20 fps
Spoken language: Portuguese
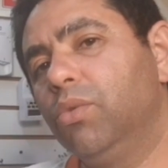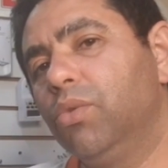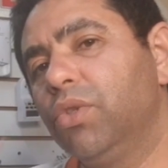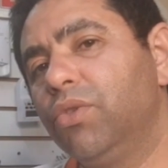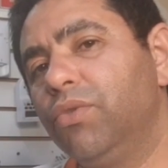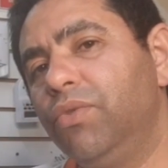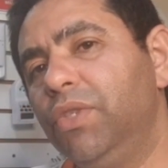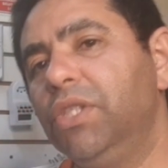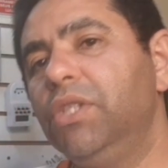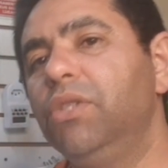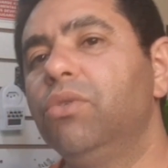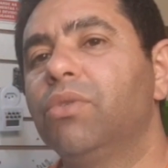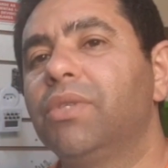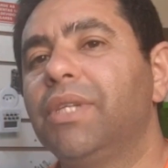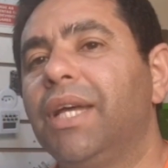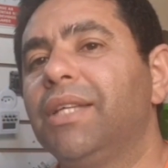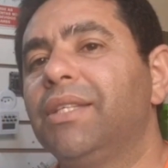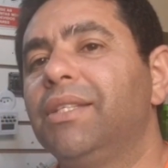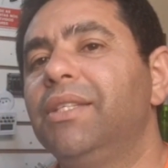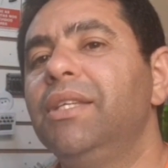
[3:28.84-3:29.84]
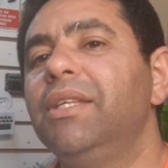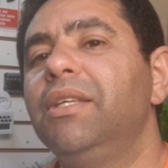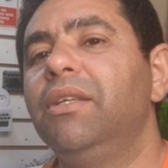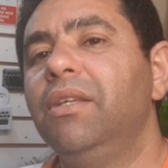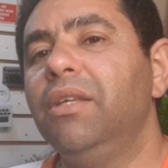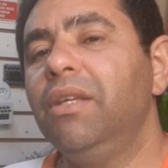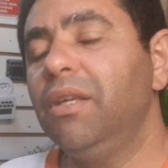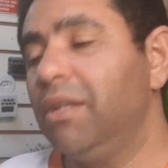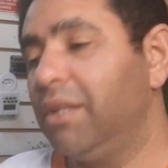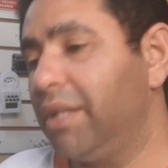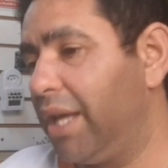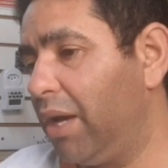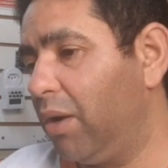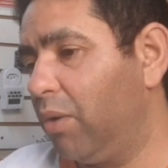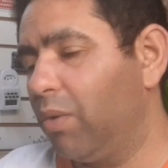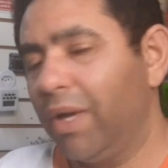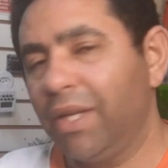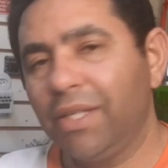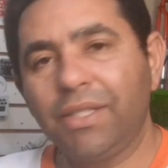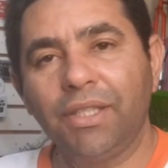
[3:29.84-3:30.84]
os vídeos a seguir,
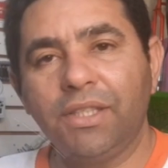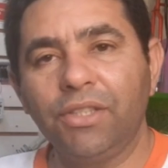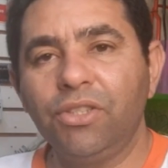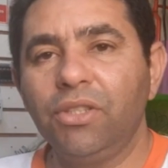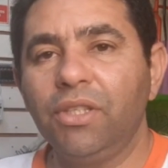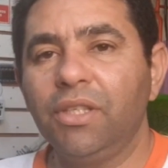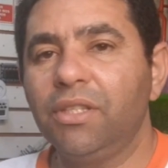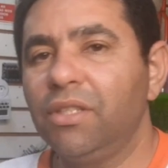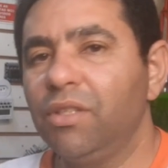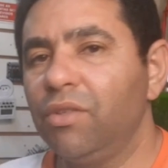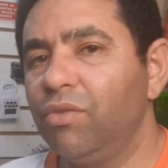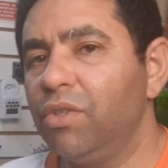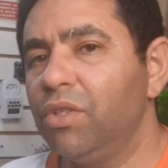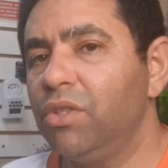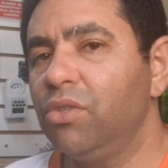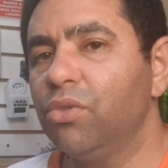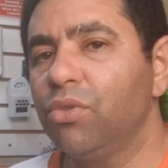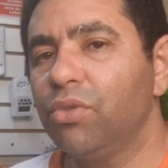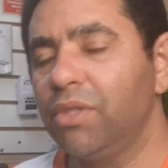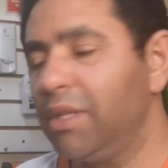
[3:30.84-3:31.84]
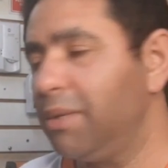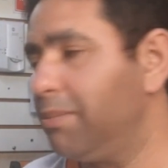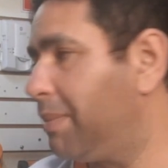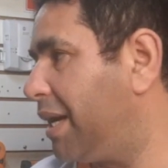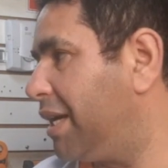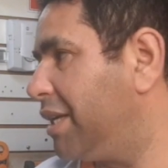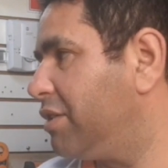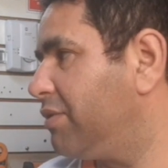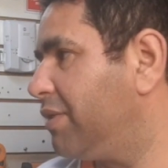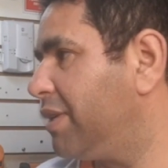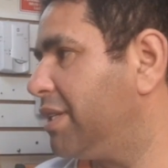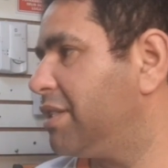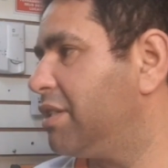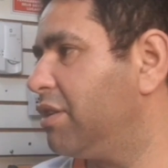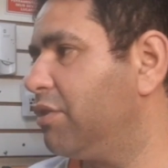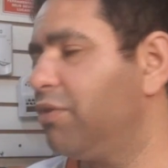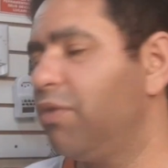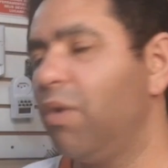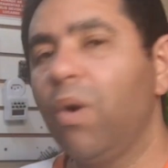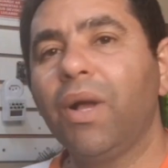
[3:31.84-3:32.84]
né, o restante desse vídeo, os demais vai
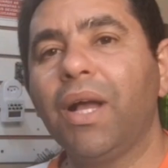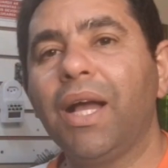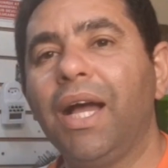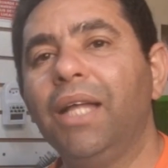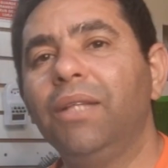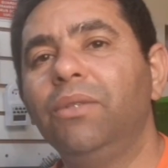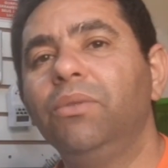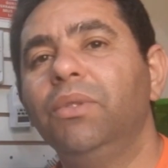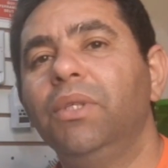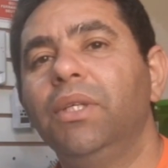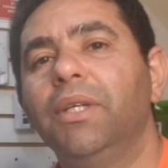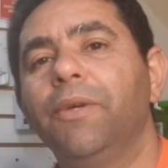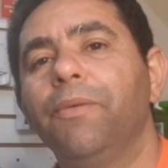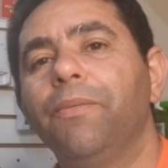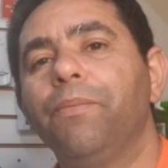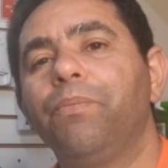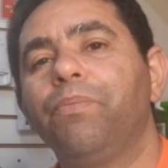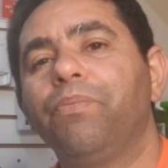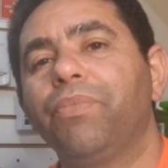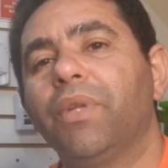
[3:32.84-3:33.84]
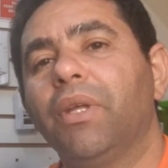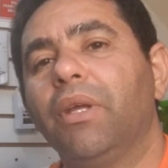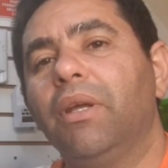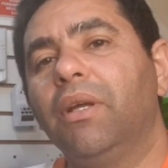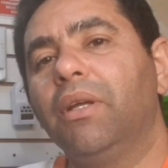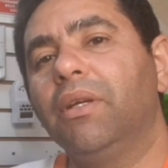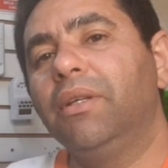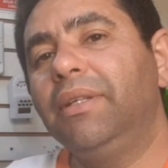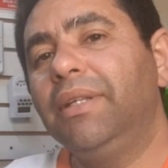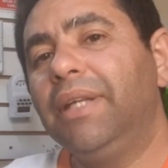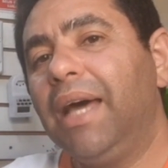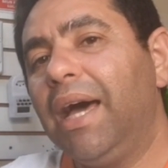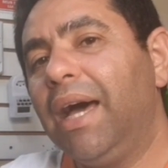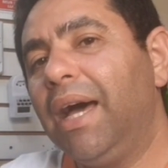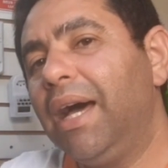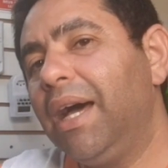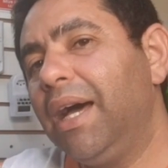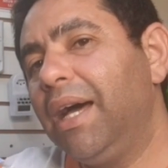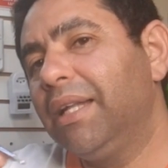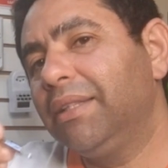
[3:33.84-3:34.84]
ser focado
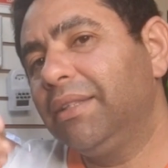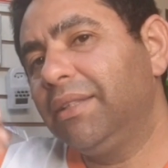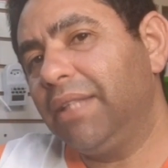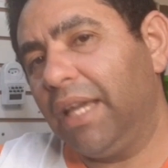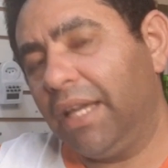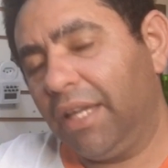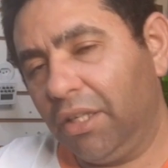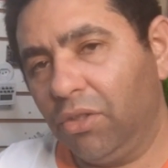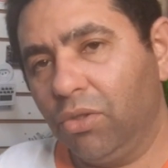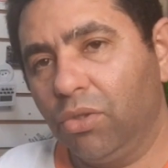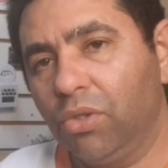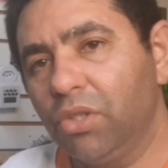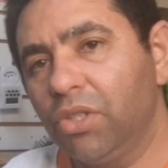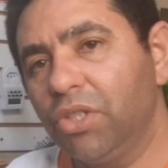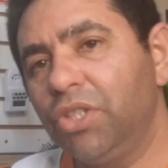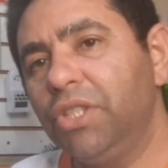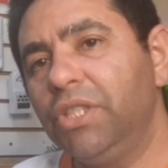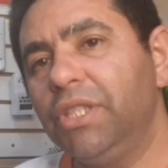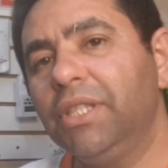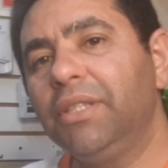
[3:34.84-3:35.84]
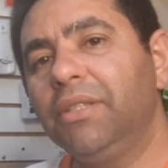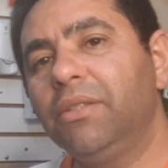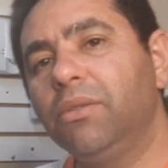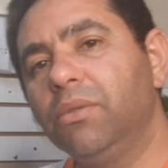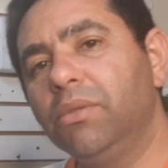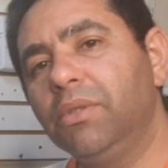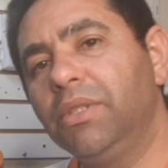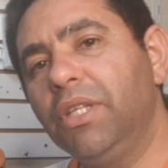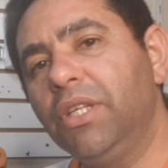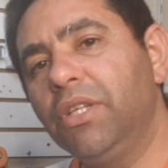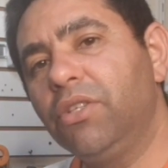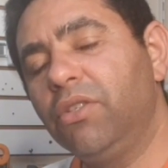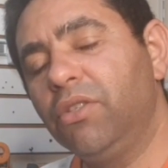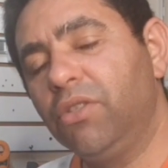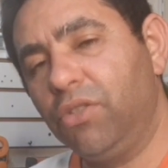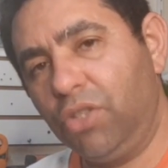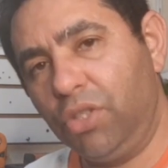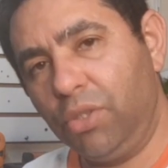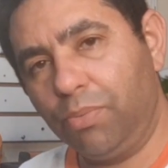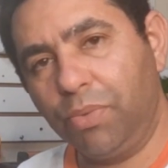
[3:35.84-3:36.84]
na tecnologia do,
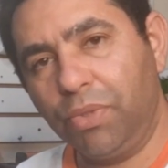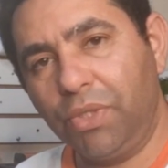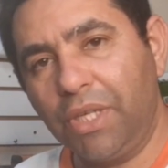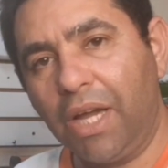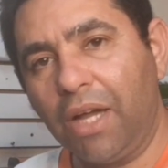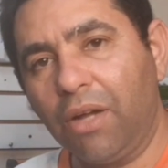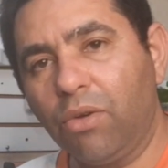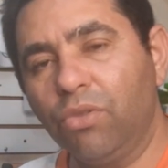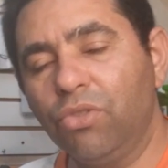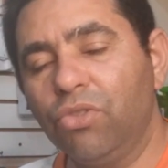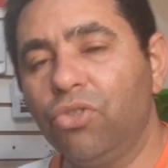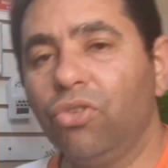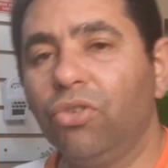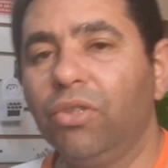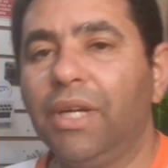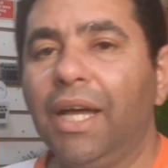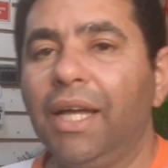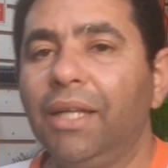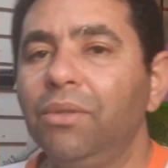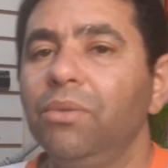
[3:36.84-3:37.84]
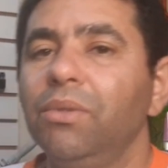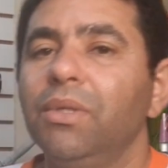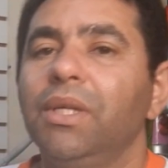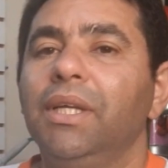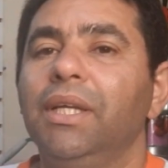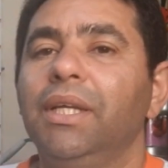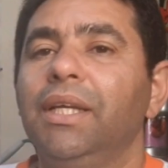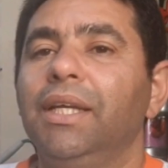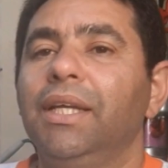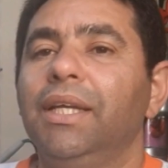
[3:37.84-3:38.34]
desse tipo de ar-condicionado